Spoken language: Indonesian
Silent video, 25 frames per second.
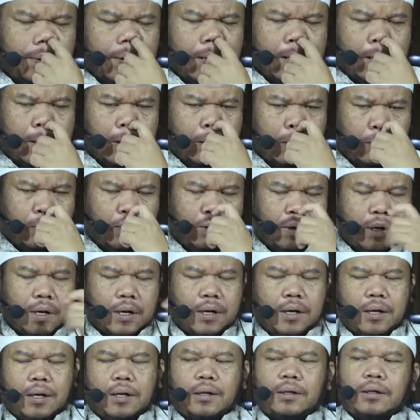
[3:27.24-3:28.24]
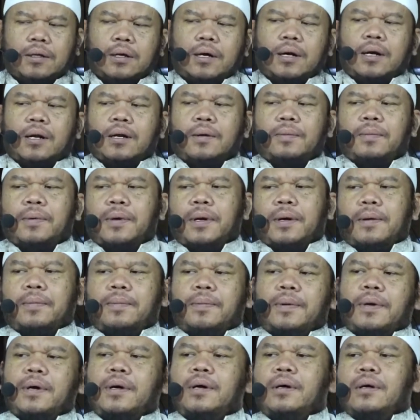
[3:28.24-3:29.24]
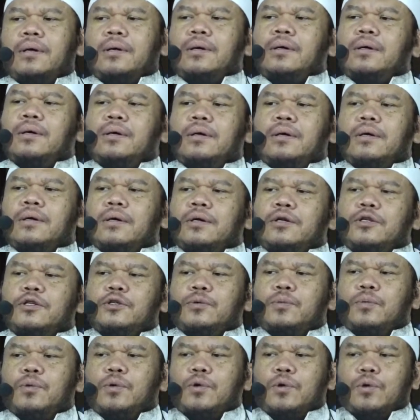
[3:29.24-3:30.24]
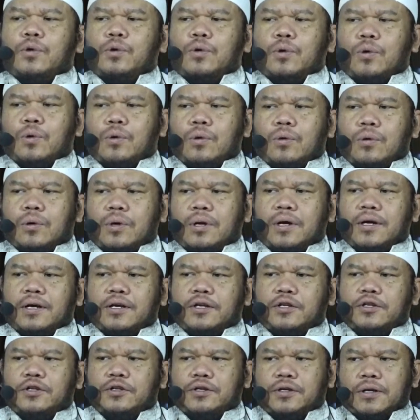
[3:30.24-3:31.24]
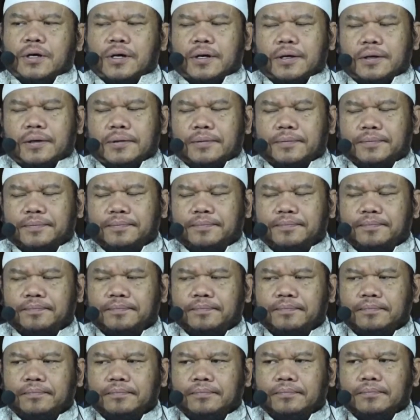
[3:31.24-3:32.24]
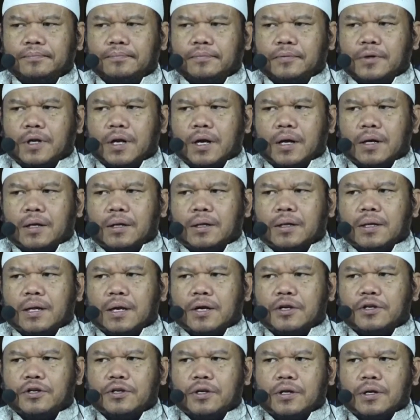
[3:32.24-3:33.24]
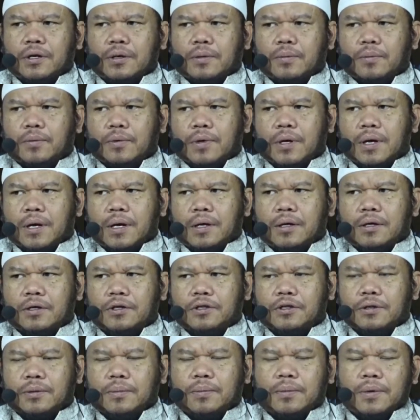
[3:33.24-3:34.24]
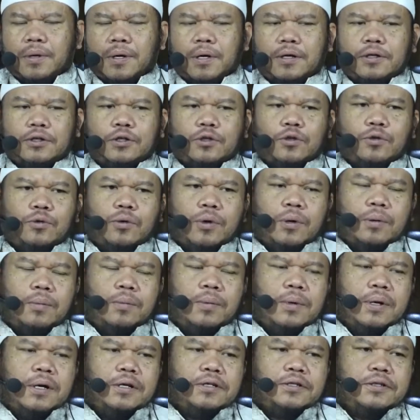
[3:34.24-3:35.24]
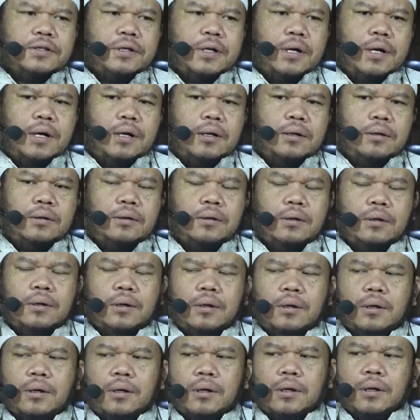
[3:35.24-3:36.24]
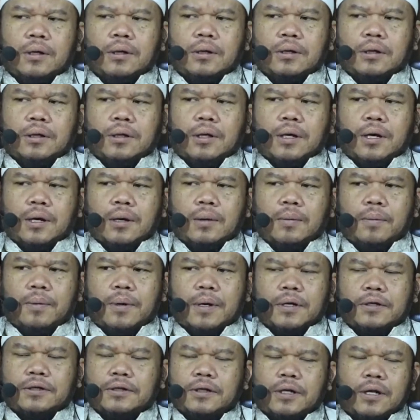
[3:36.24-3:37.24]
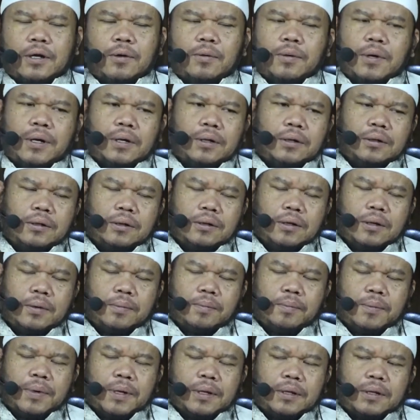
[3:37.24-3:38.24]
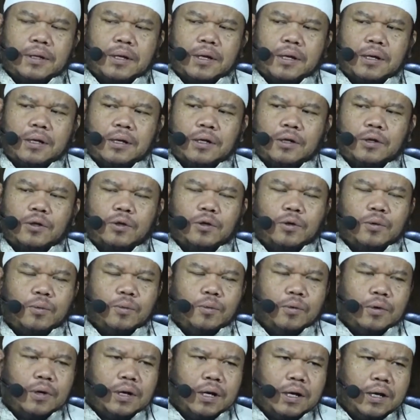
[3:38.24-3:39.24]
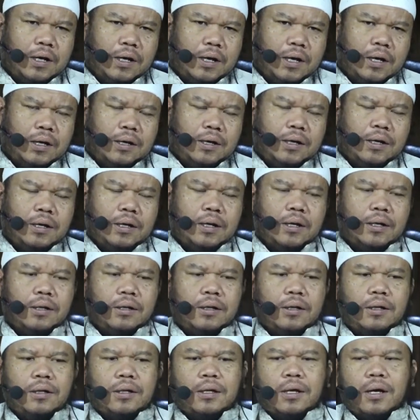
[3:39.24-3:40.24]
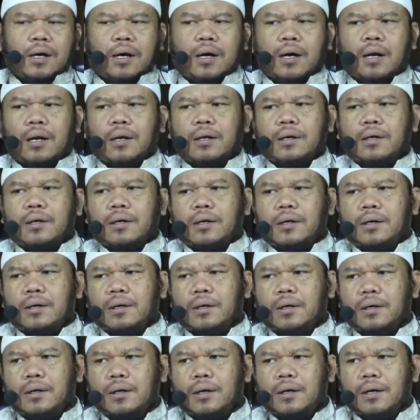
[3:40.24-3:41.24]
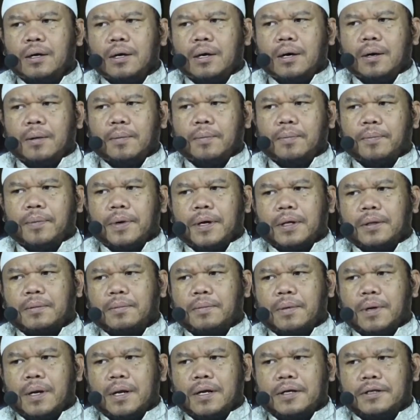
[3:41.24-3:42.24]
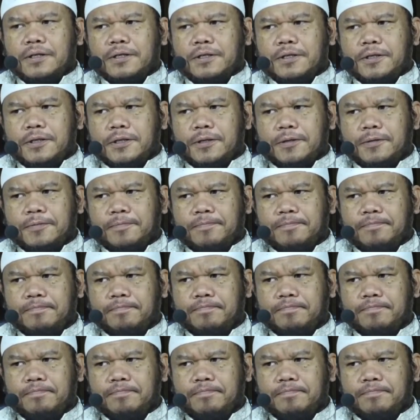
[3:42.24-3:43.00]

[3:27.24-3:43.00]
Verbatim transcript: Kalau Idul Adha tanggal berapa? 10 Dhul Hijjah. Hari tasyrik mulai 11, 12, dan 13 lewat keempat hari itu mulai lagi nanti tanggal ke 14